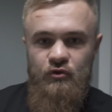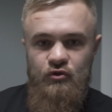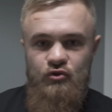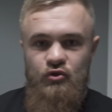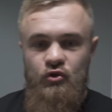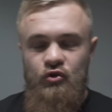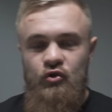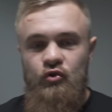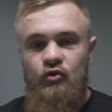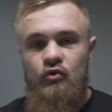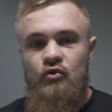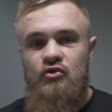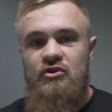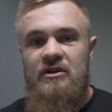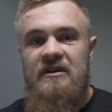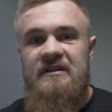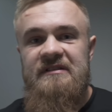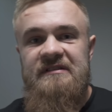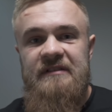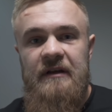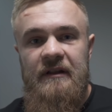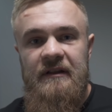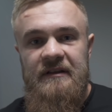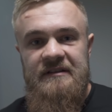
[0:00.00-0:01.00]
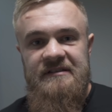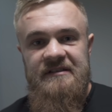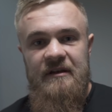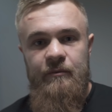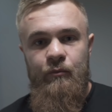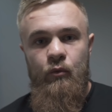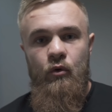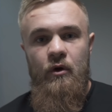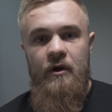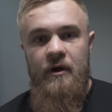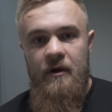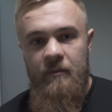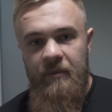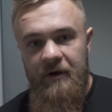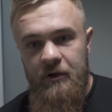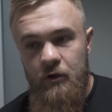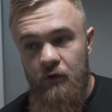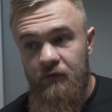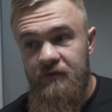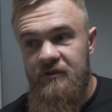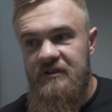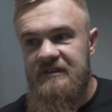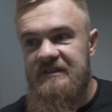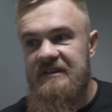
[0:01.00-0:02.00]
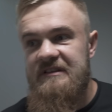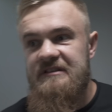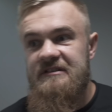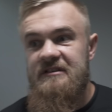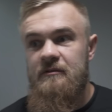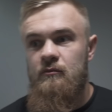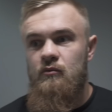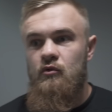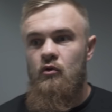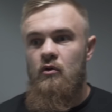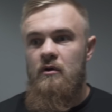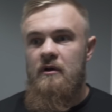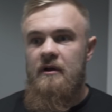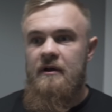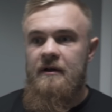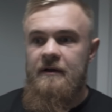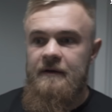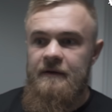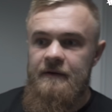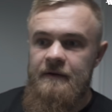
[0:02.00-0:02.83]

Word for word: Чуть-чуть уже осталось до боя, боевки здесь немного.